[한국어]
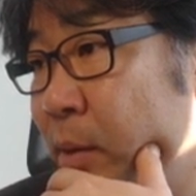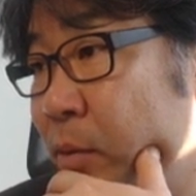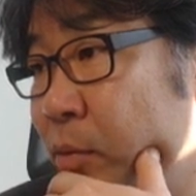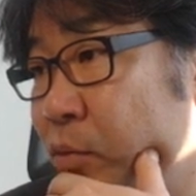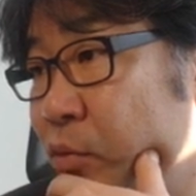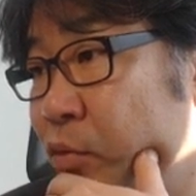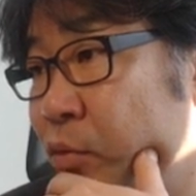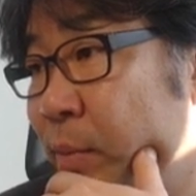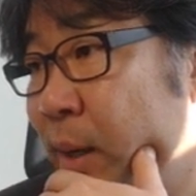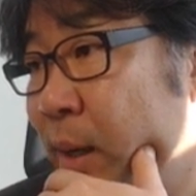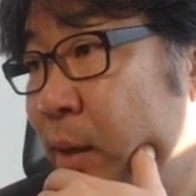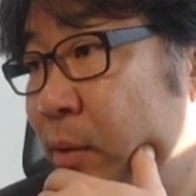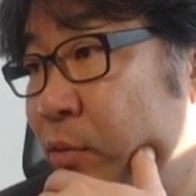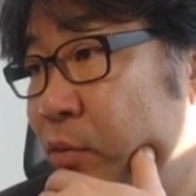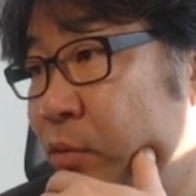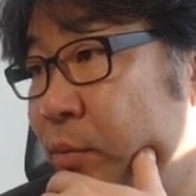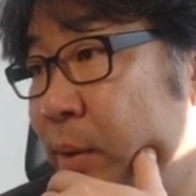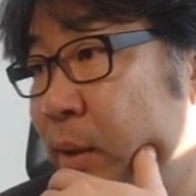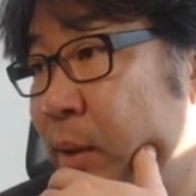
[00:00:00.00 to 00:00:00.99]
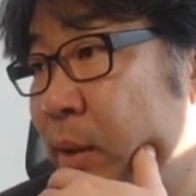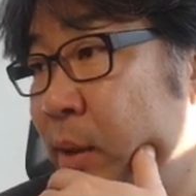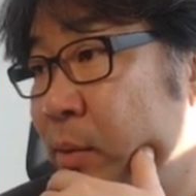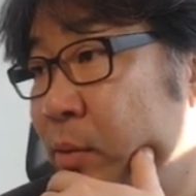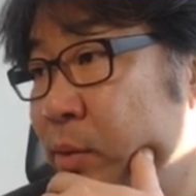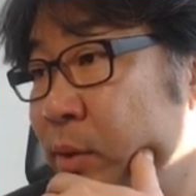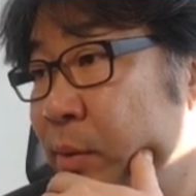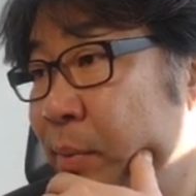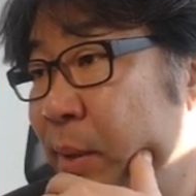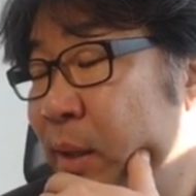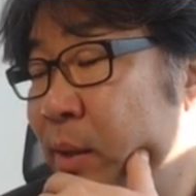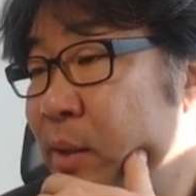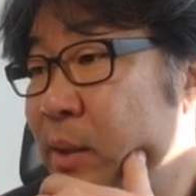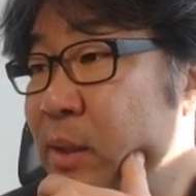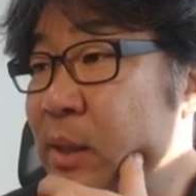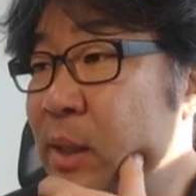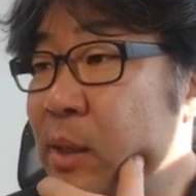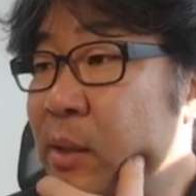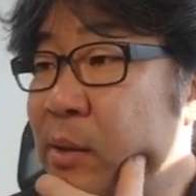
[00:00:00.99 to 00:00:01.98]
루바, 루바를 하고 이제 페인트를
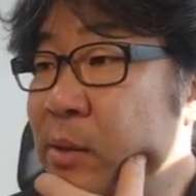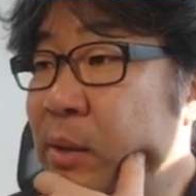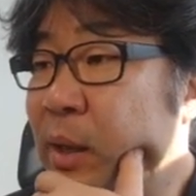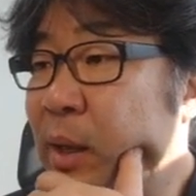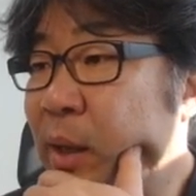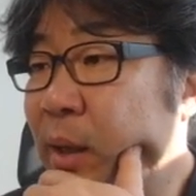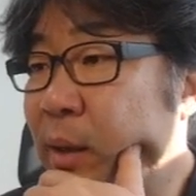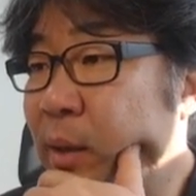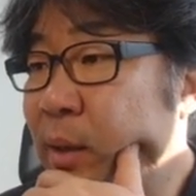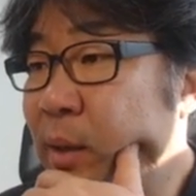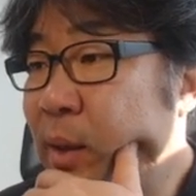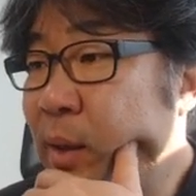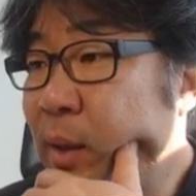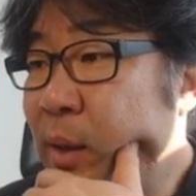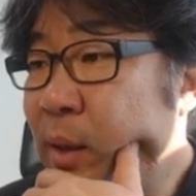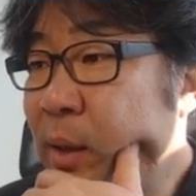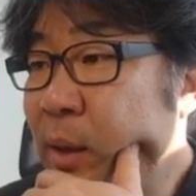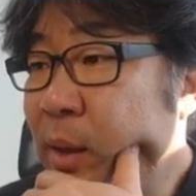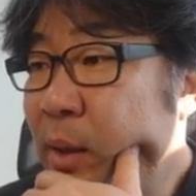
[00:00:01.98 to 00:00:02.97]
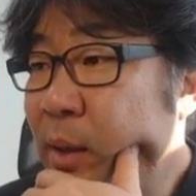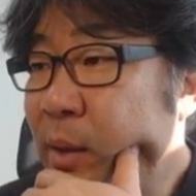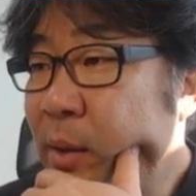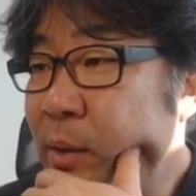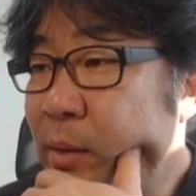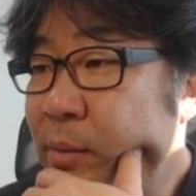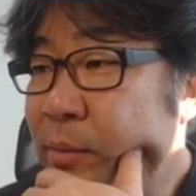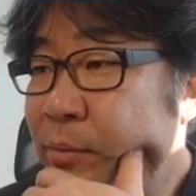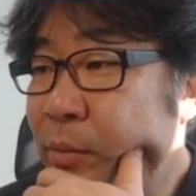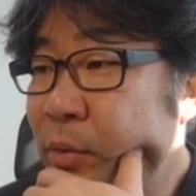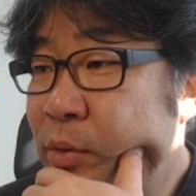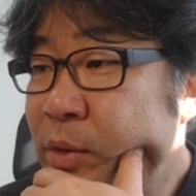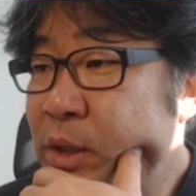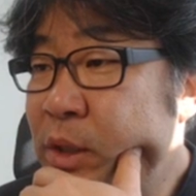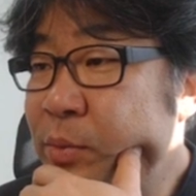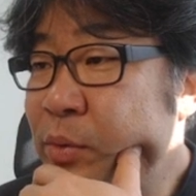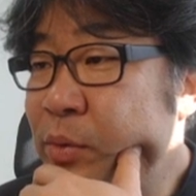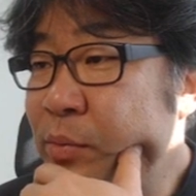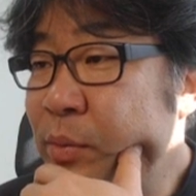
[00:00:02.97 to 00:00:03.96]
칠한 건데 뭐
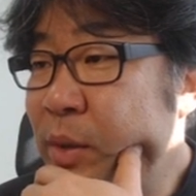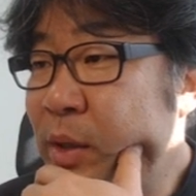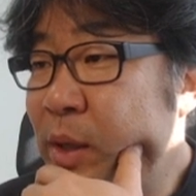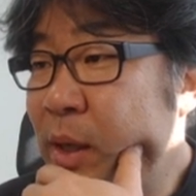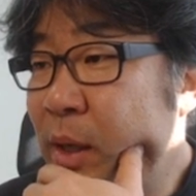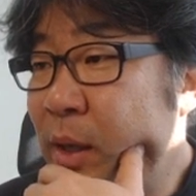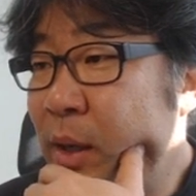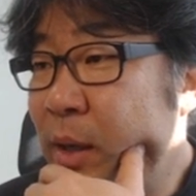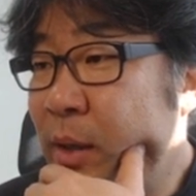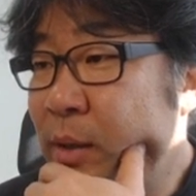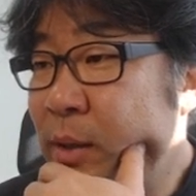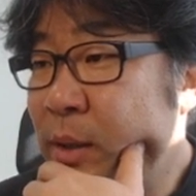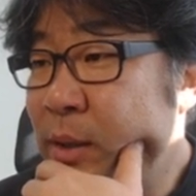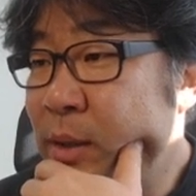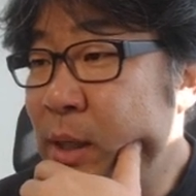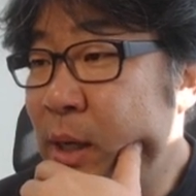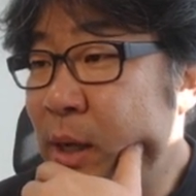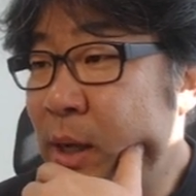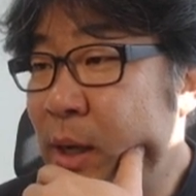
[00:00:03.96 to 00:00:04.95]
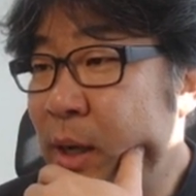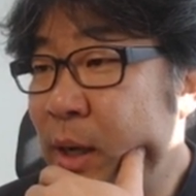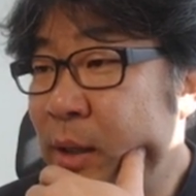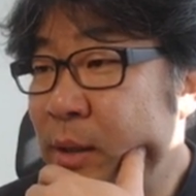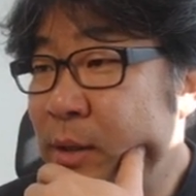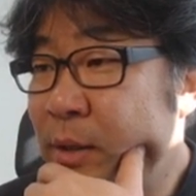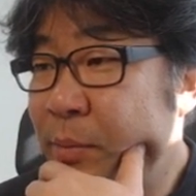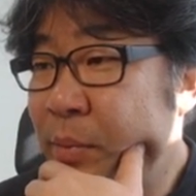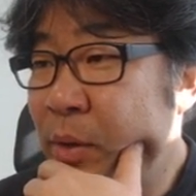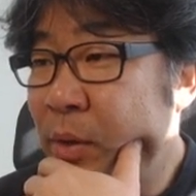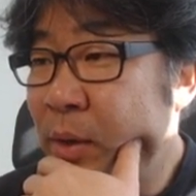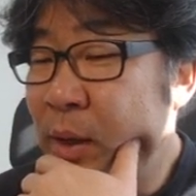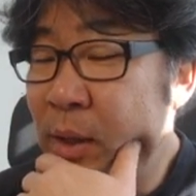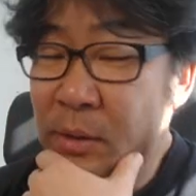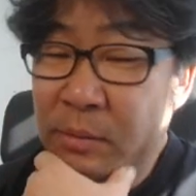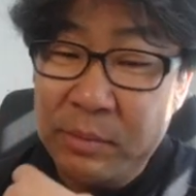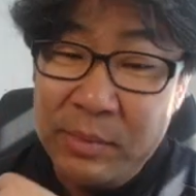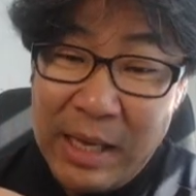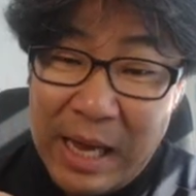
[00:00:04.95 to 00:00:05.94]
지붕 밑에 색깔에 이제 변화가
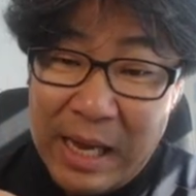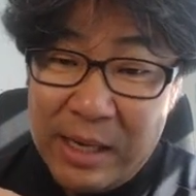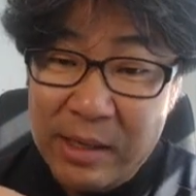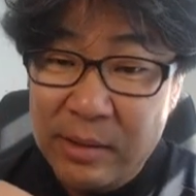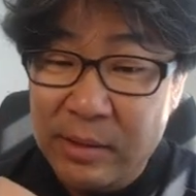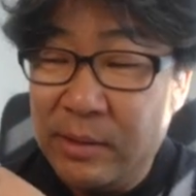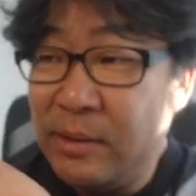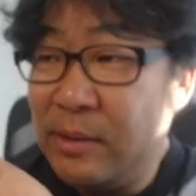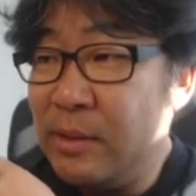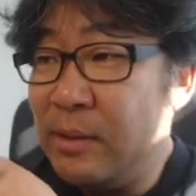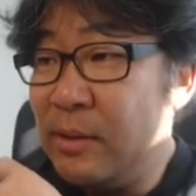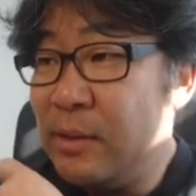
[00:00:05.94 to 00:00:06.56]
좀 다른 거죠.